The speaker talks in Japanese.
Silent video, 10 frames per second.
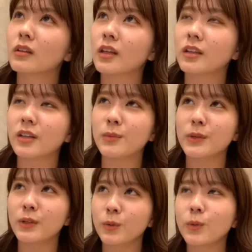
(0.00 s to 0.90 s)

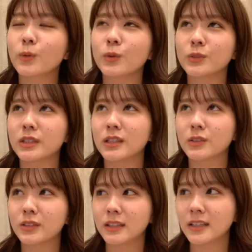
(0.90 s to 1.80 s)
AKB の
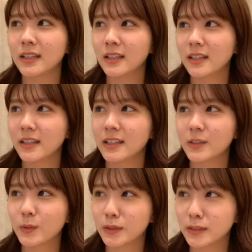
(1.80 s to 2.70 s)
コンサートに
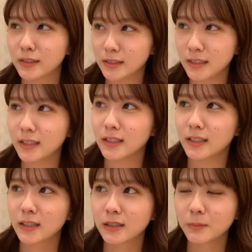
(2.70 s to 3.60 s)
エイトが出て
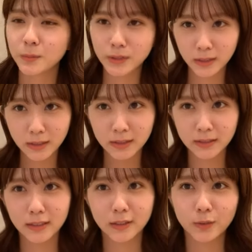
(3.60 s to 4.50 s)
盛り上がっ
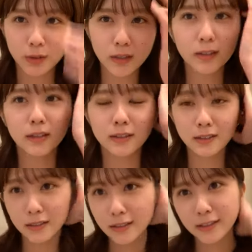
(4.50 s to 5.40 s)
たりとか
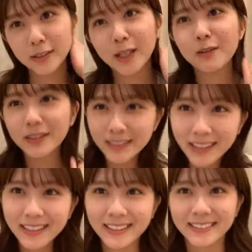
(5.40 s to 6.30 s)
リカワ
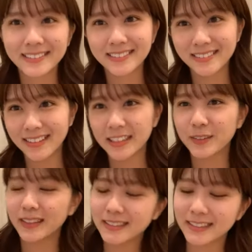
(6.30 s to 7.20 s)
でエイト
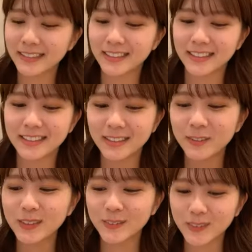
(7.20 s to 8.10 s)
が1位になったりした
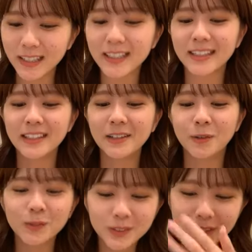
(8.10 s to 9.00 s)
時とか
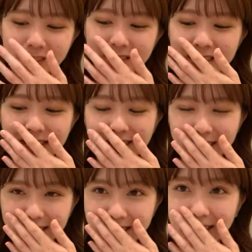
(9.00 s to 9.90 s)
本当に嬉しかっ
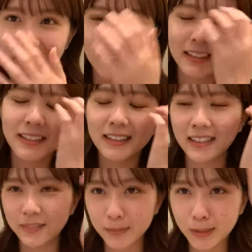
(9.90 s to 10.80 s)
たしあ
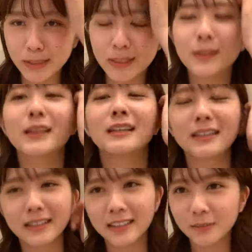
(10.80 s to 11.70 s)
AKB って言っていいん
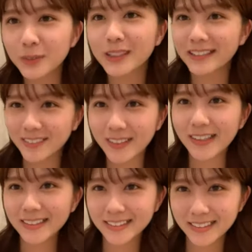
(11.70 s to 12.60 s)
だって思ったりと
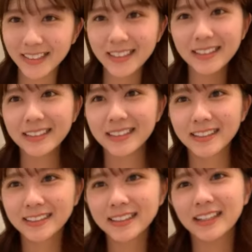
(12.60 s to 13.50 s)
かして
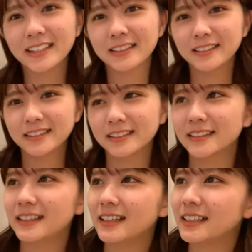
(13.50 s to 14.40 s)
なんか
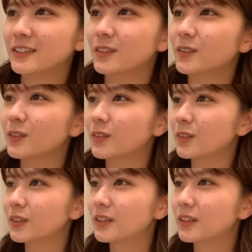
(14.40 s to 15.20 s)
8